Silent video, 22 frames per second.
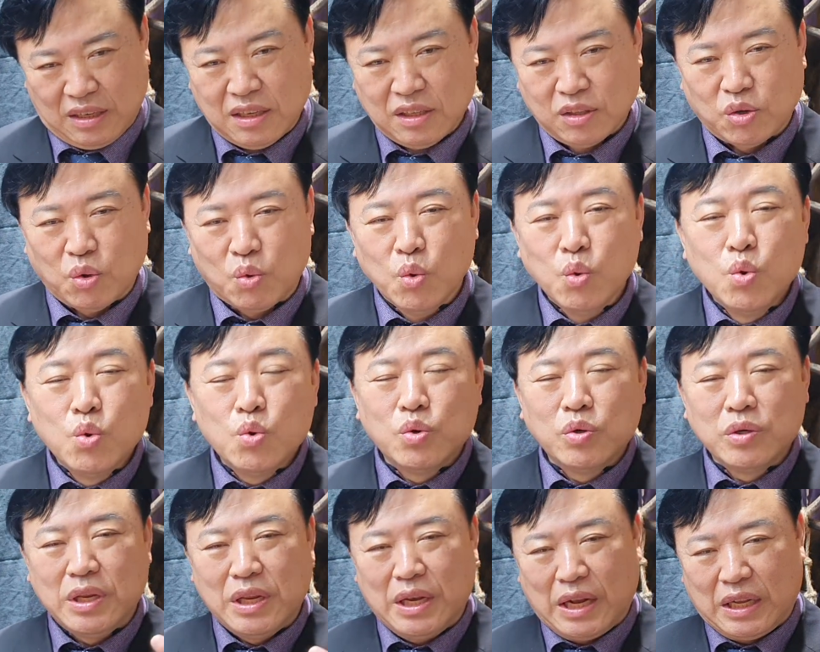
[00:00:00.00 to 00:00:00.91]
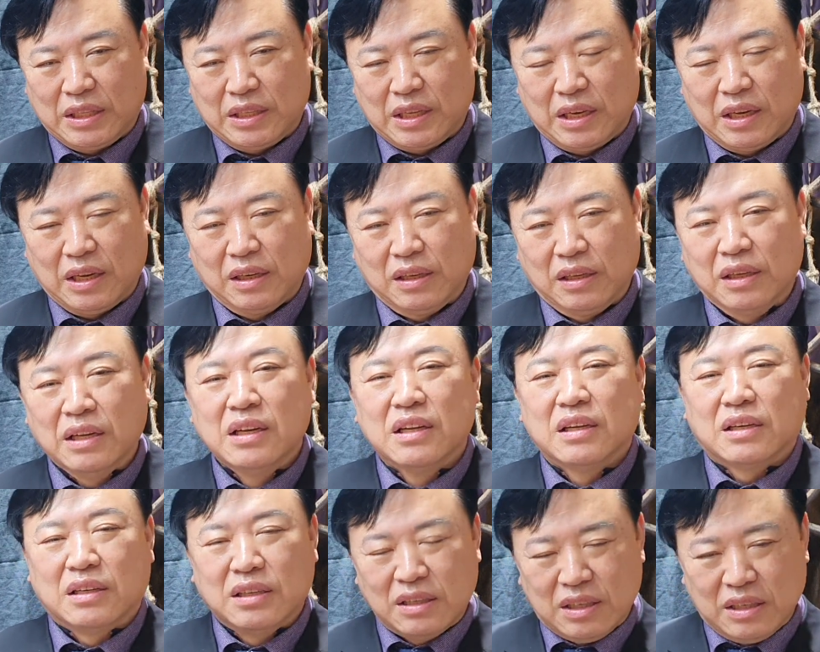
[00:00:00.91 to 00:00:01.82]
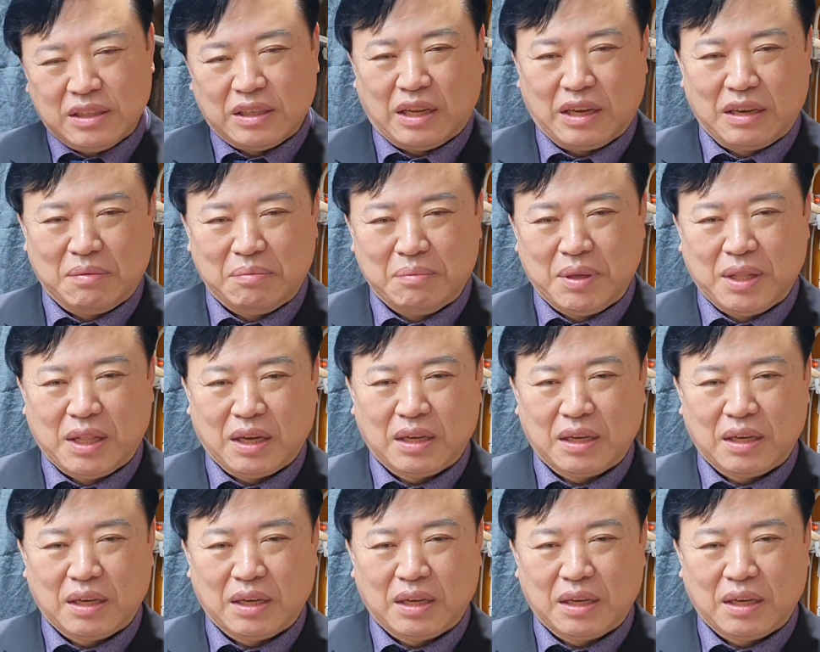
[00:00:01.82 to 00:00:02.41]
또우군이 나타나는 그런 달입니다.